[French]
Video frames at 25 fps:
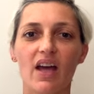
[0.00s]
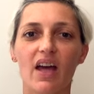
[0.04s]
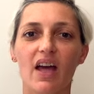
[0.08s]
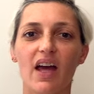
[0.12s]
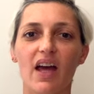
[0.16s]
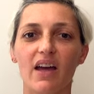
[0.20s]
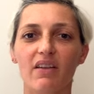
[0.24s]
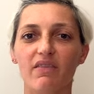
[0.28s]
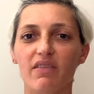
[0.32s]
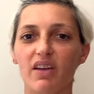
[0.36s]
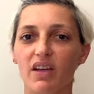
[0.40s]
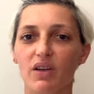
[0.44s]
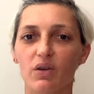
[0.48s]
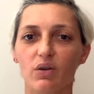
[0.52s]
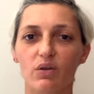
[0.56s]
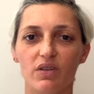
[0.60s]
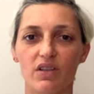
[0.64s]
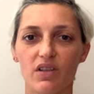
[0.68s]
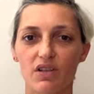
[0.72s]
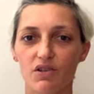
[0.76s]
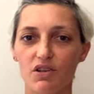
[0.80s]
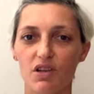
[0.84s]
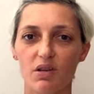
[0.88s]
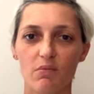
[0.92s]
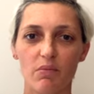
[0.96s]
avec euh,
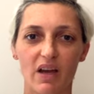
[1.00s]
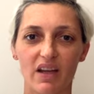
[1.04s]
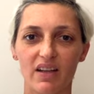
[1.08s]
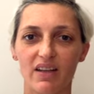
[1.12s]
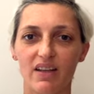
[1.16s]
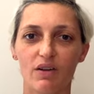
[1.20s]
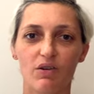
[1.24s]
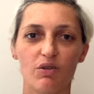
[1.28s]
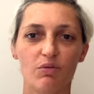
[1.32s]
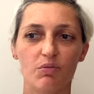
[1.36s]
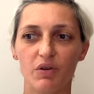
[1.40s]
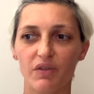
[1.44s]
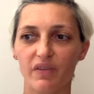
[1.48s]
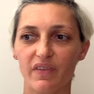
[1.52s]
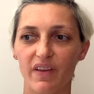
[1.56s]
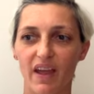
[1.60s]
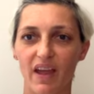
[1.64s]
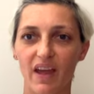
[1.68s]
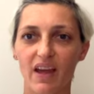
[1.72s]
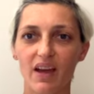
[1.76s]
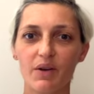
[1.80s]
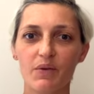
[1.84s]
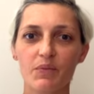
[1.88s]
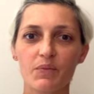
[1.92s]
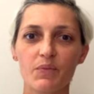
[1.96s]
des schémas, des
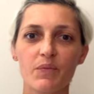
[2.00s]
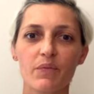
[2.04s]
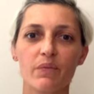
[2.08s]
commentaires,